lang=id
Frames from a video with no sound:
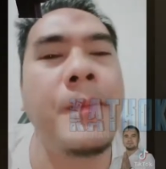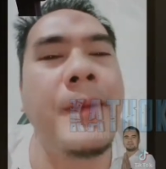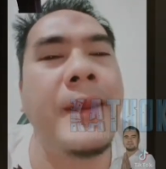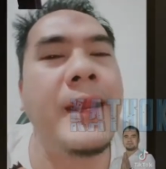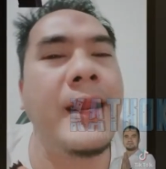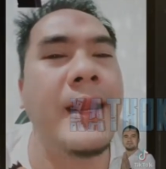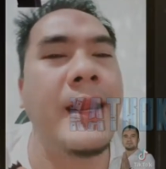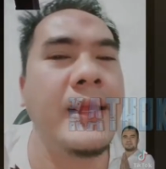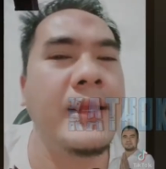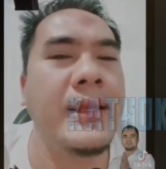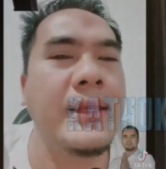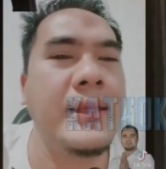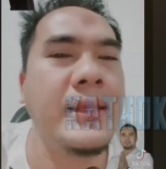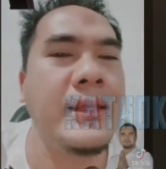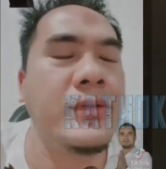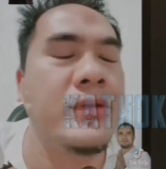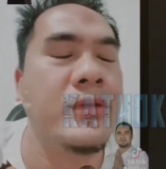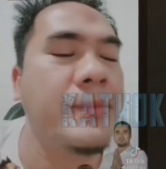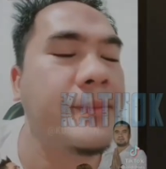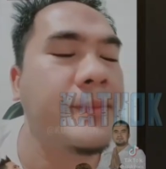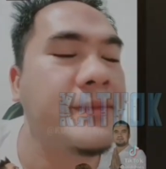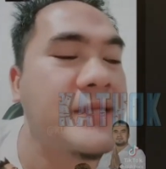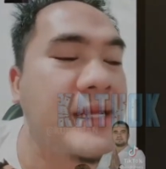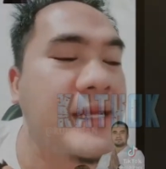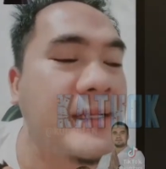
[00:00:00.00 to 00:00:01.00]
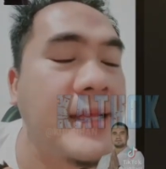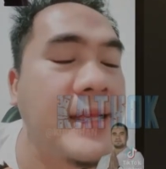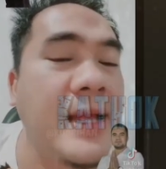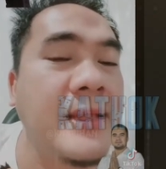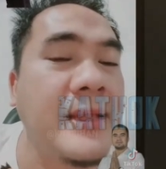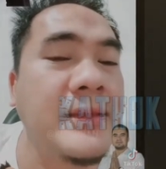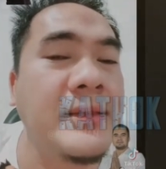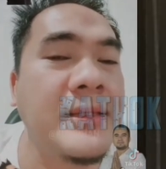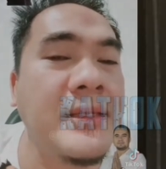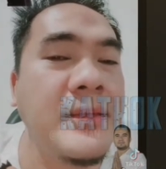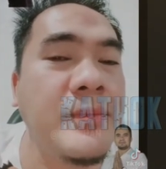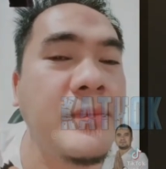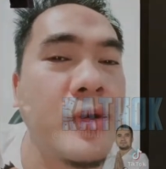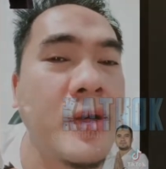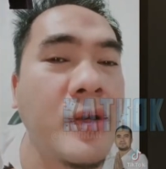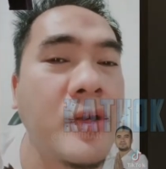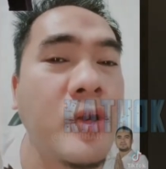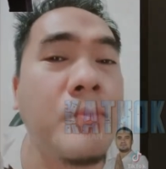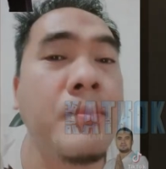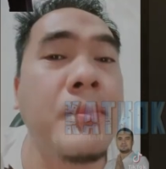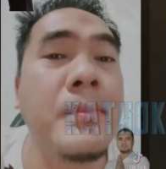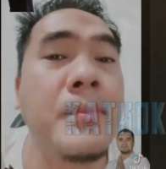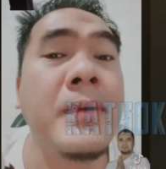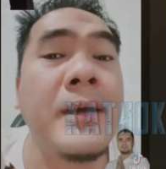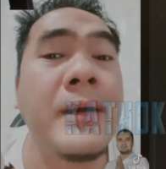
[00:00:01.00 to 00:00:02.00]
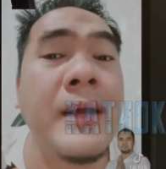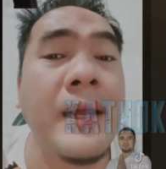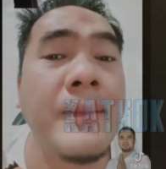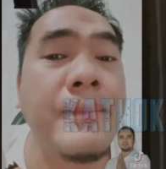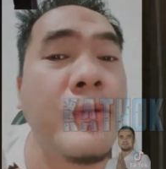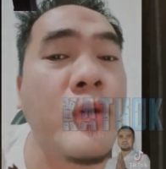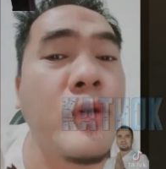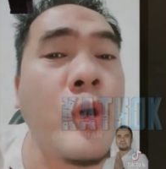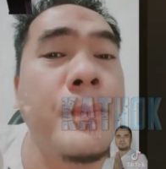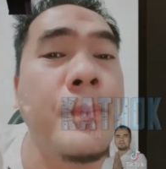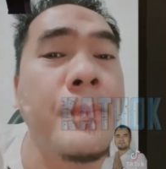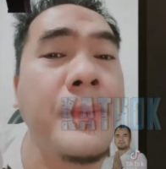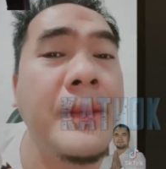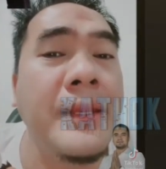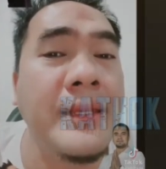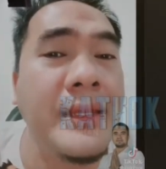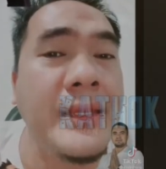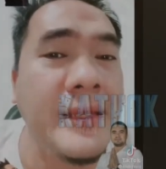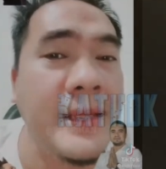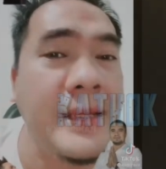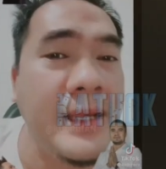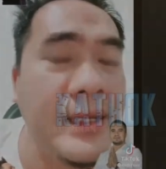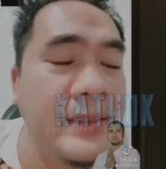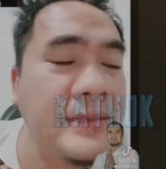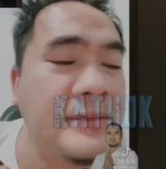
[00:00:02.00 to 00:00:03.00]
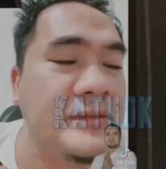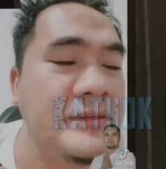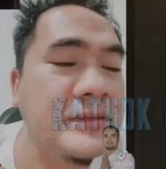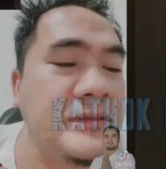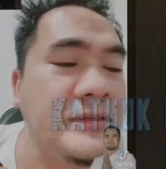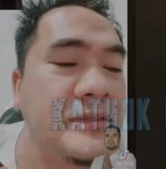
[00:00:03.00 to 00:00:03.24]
udah beda lagi itu namanya sakit hati bukan bukan beropini ya